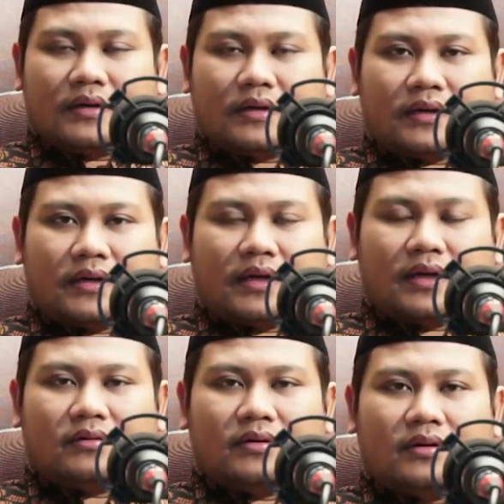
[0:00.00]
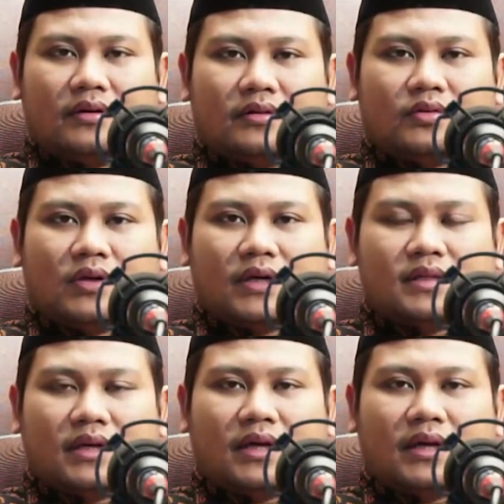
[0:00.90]
karena e, tugas
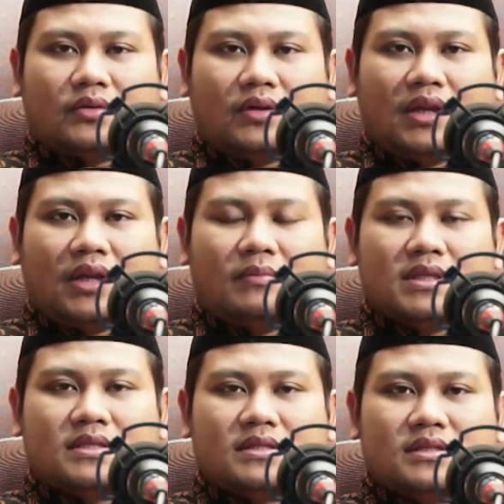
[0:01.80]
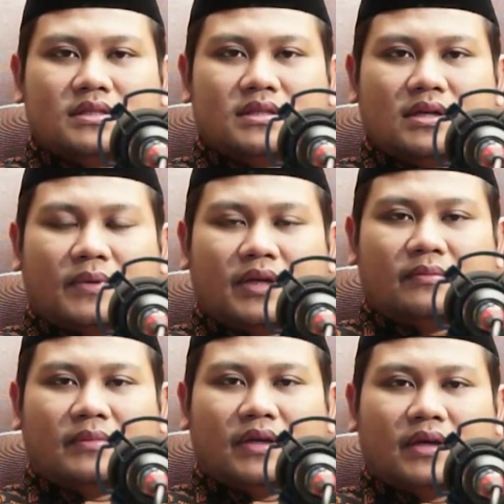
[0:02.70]
negara itu adalah men, apa
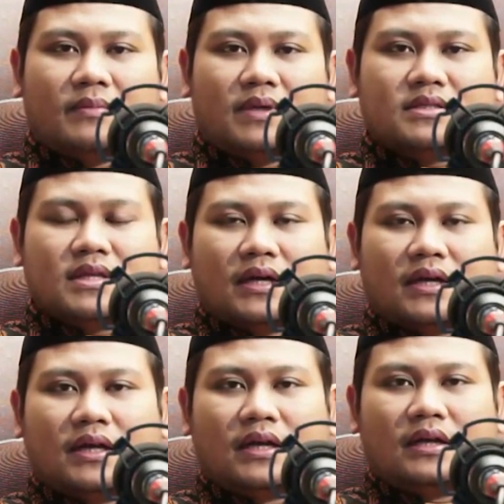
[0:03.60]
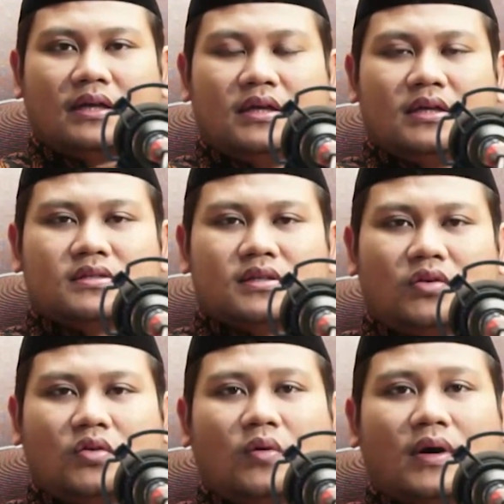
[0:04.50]
namanya menjaga
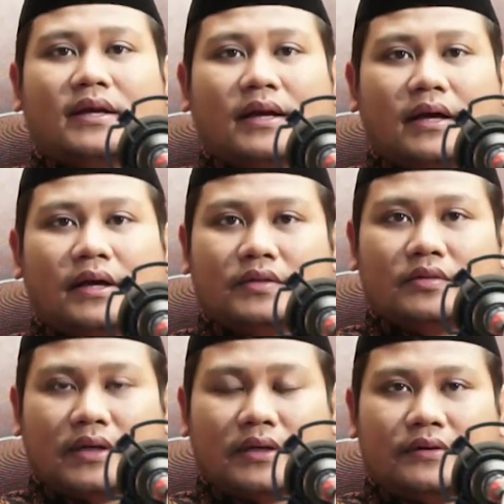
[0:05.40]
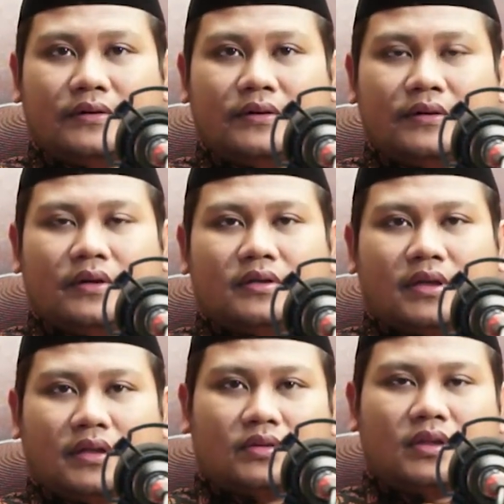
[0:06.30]
seluruh warga gitu kan
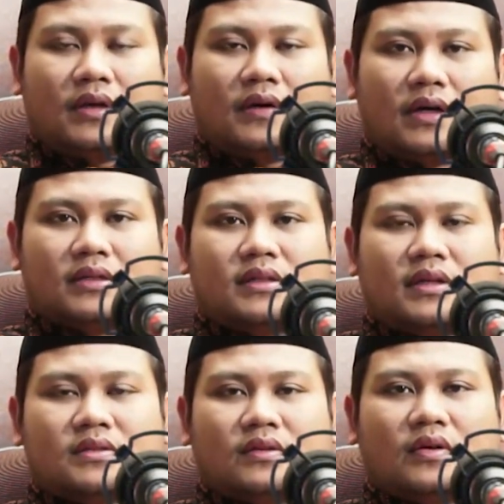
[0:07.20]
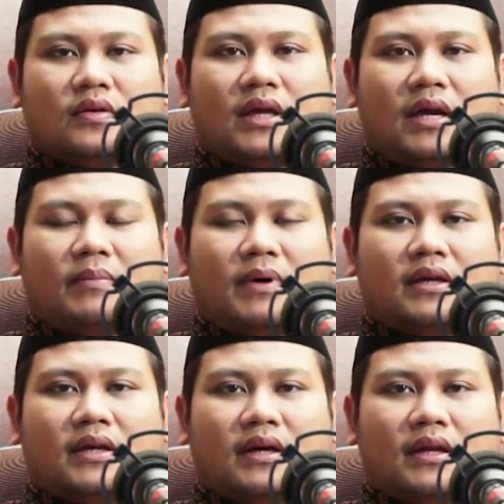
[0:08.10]
dan itu dilakukan salah satunya oleh aparat
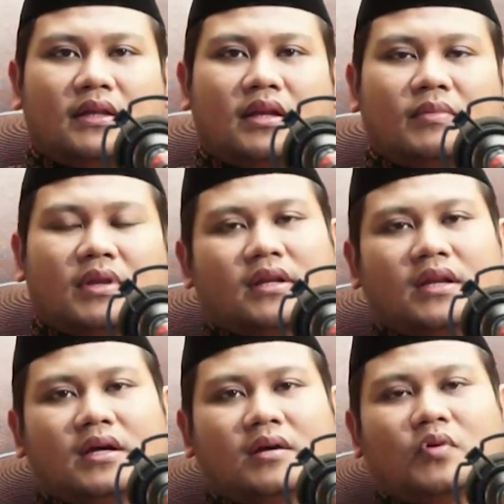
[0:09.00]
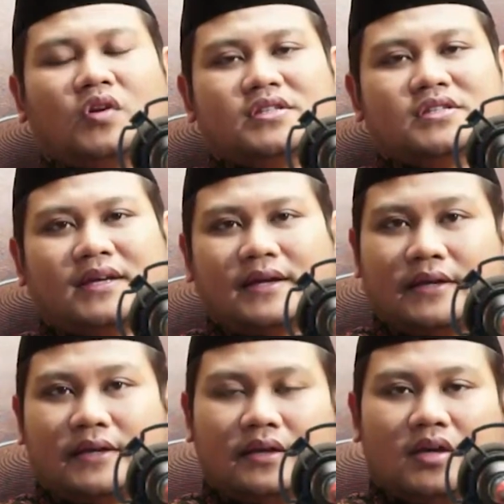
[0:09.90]
negara dalam ini adalah kepolisian
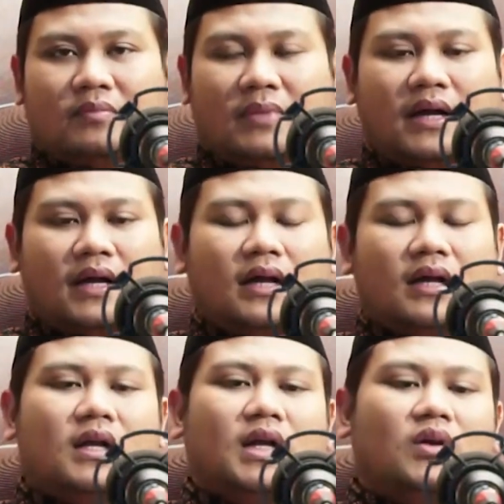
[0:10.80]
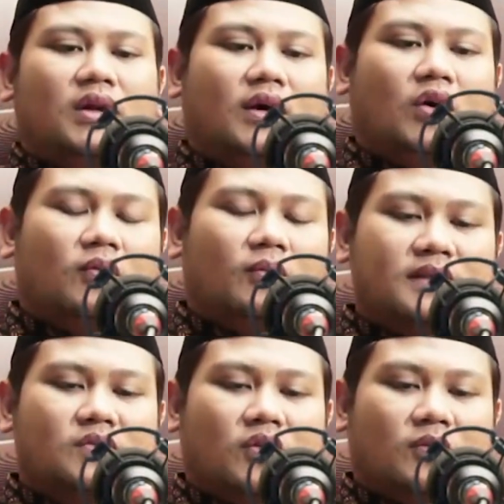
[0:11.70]
maka kalau ada
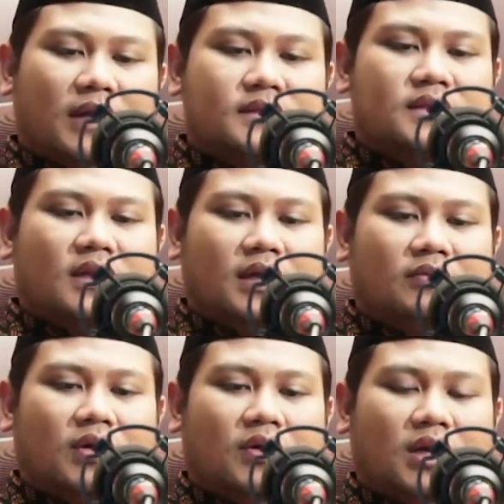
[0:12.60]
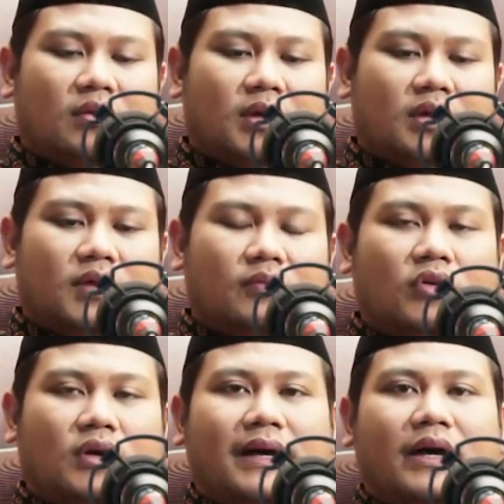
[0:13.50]
ormas ormas yang ingin melakukan amar nahi
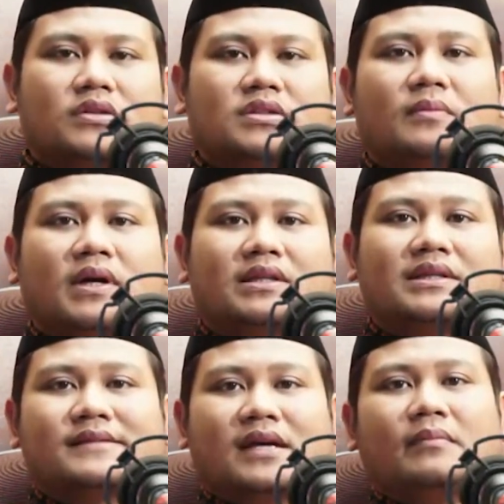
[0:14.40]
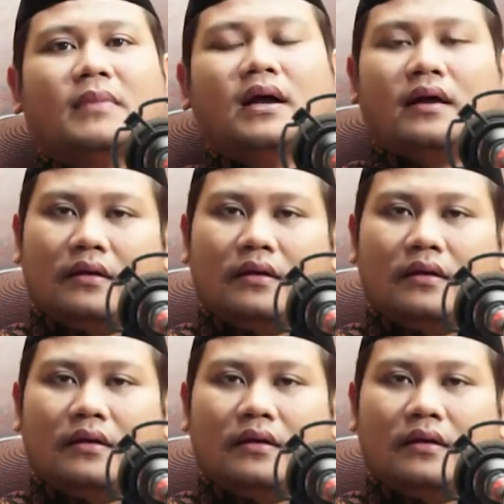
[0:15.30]
mungkar harusnya bekerja sama